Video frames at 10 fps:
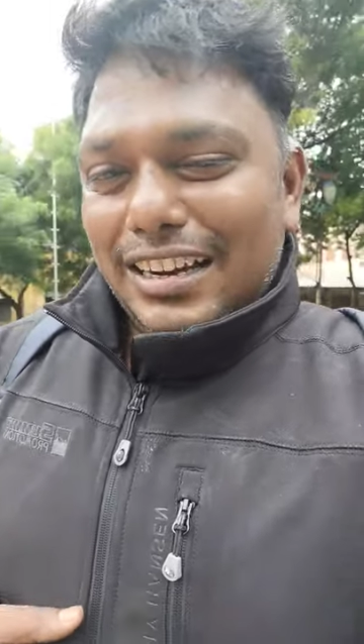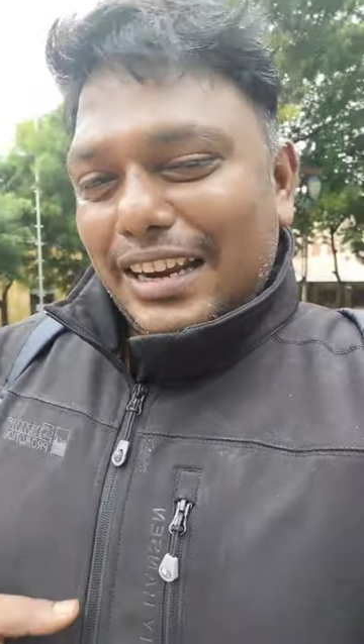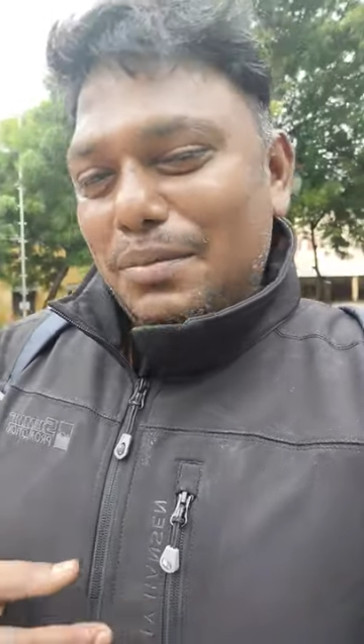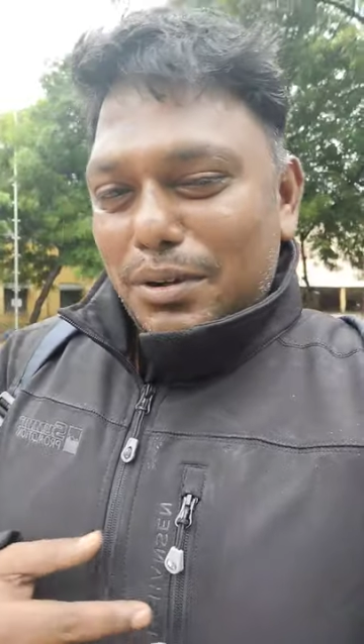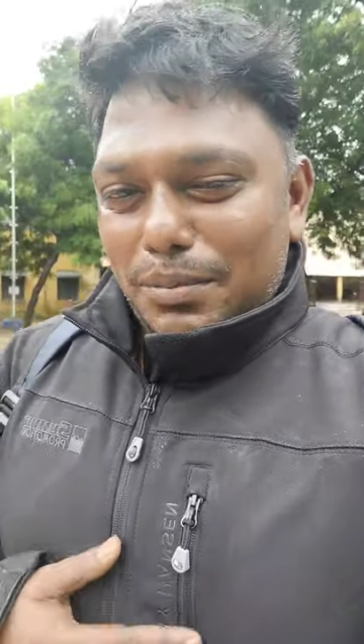
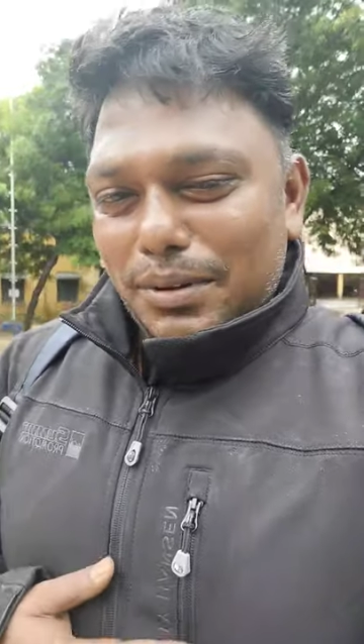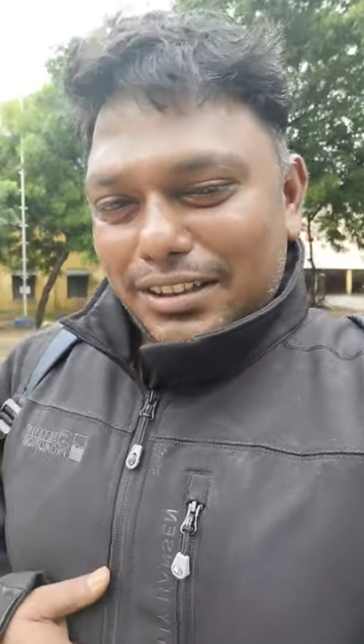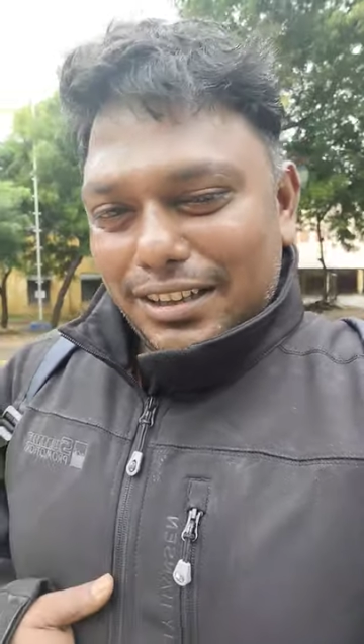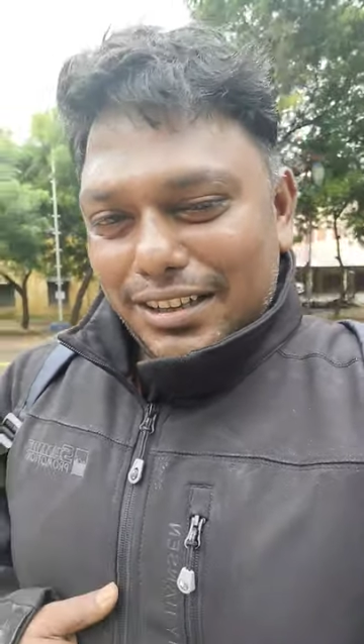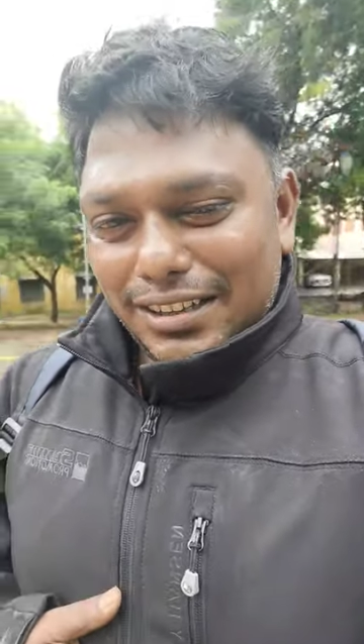ட்ரை பண்ணி
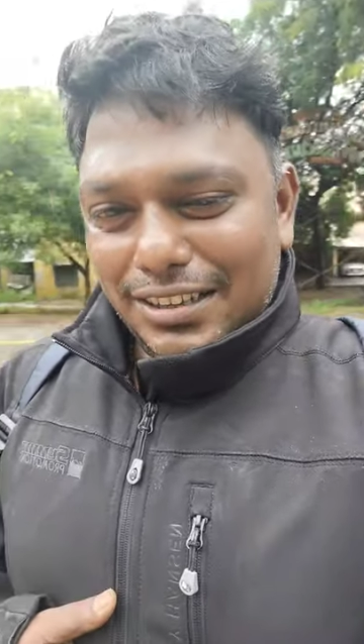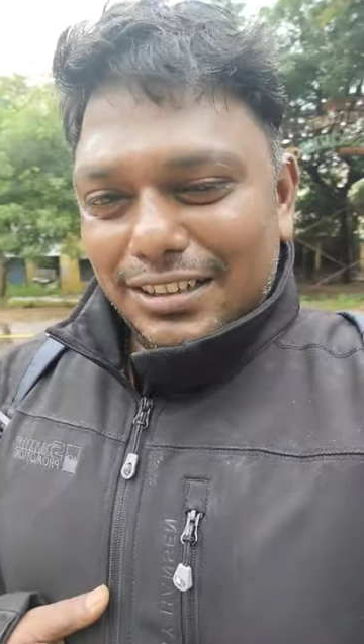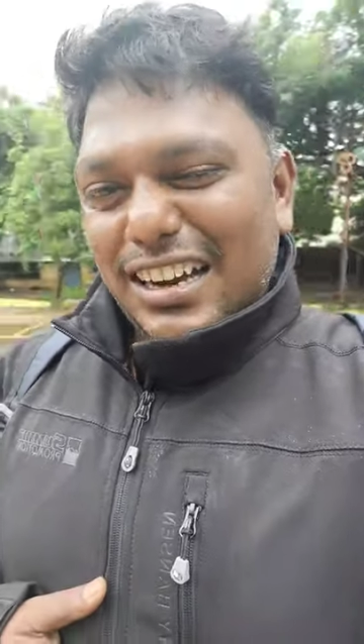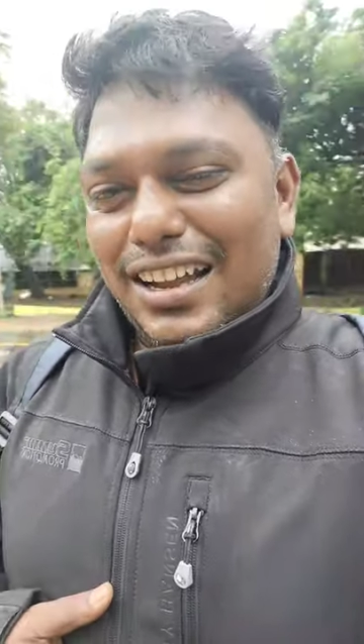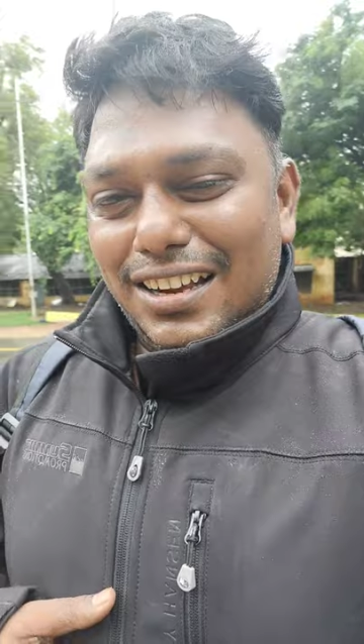பார்த்தேன்
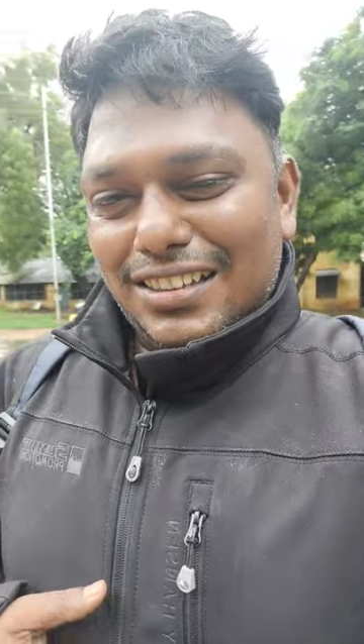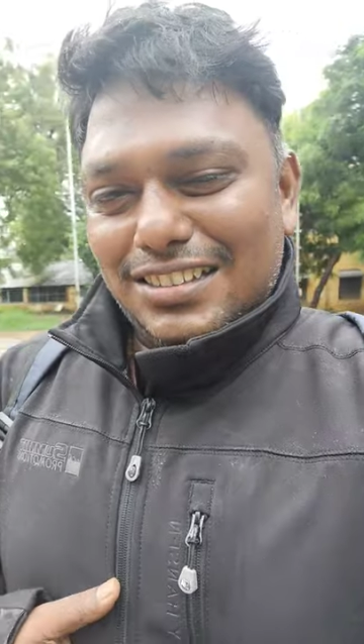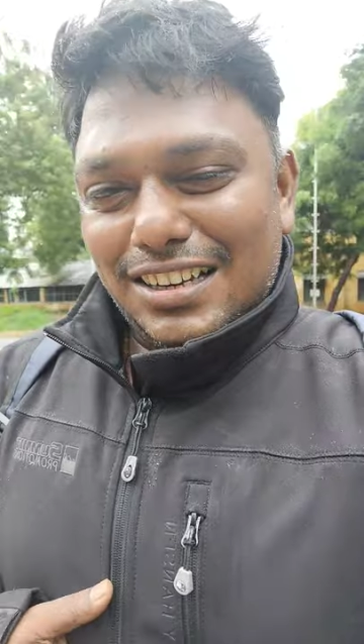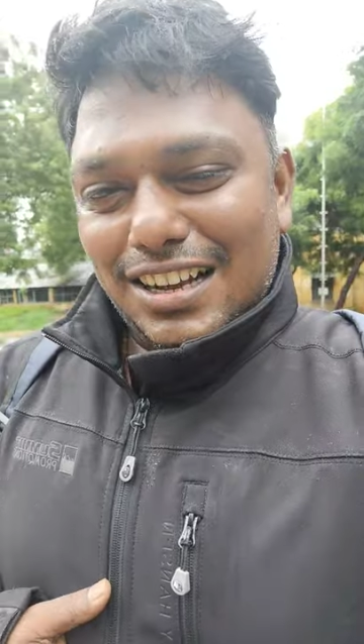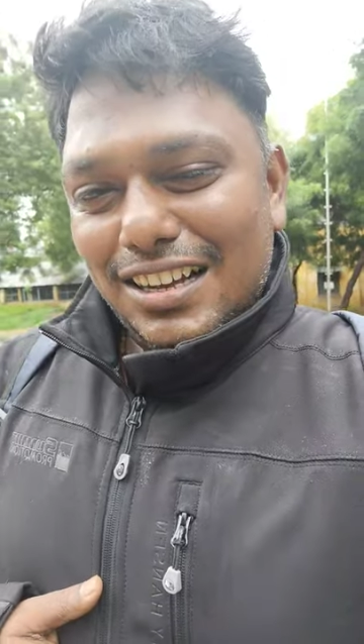நல்லா
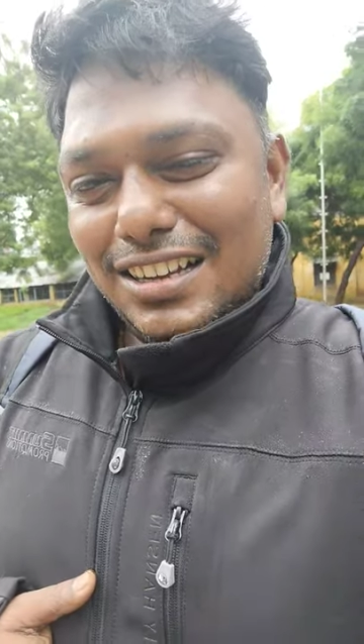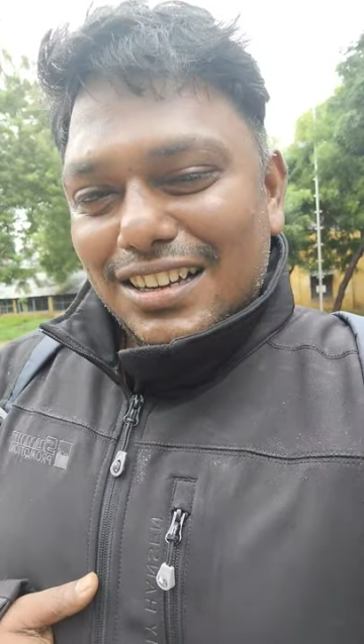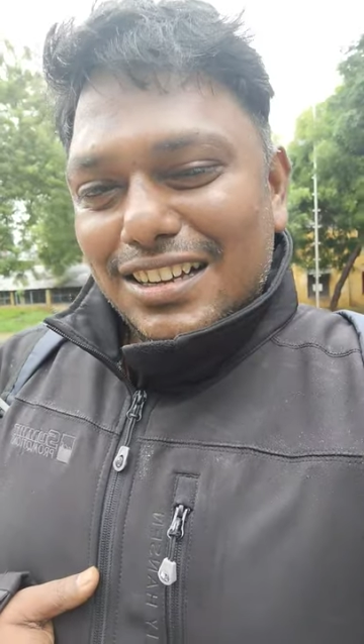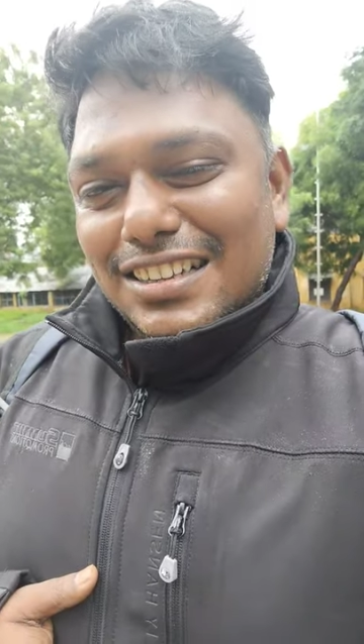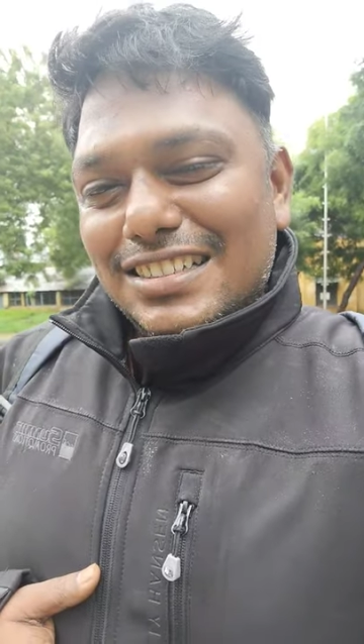இருந்துச்சுன்னா
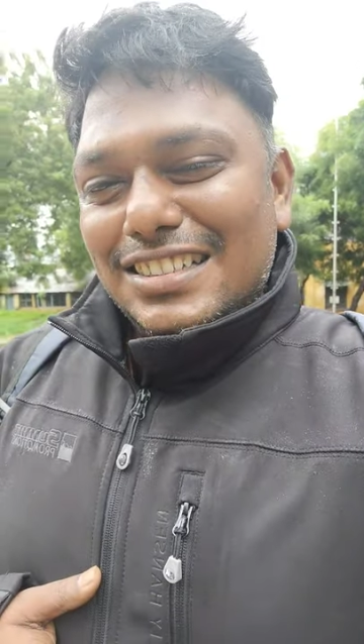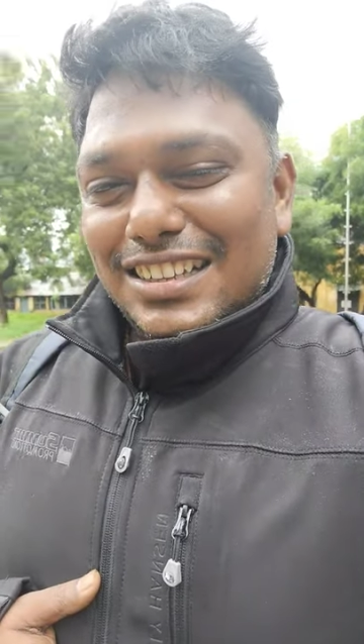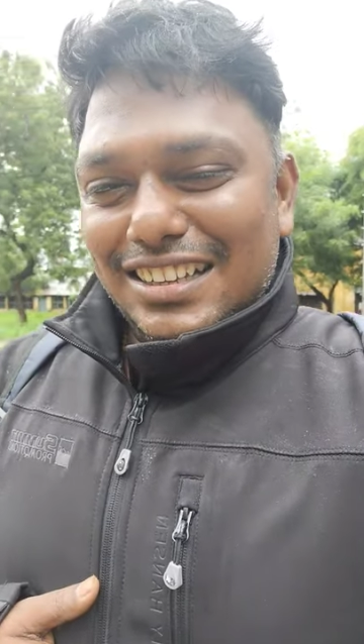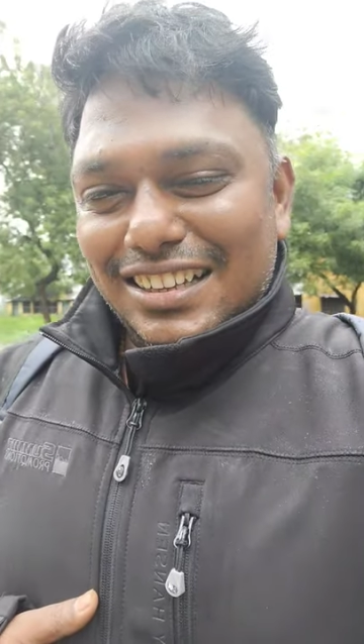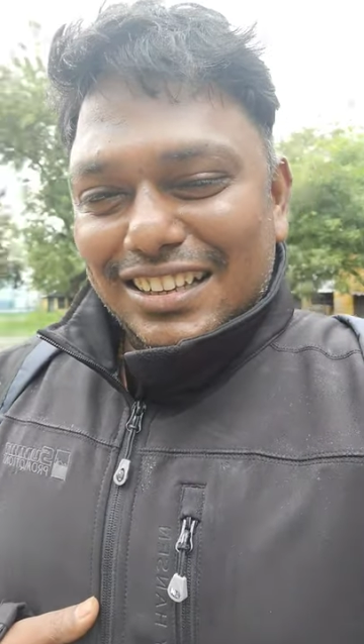
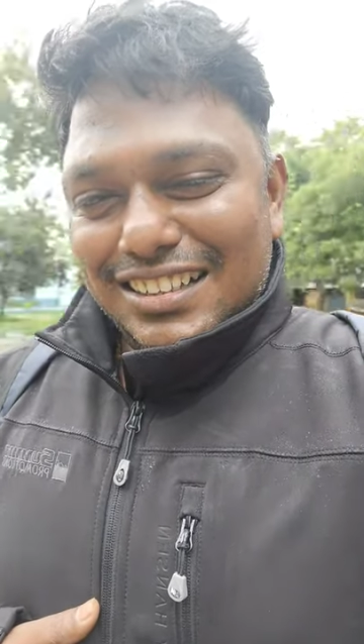சரிங்க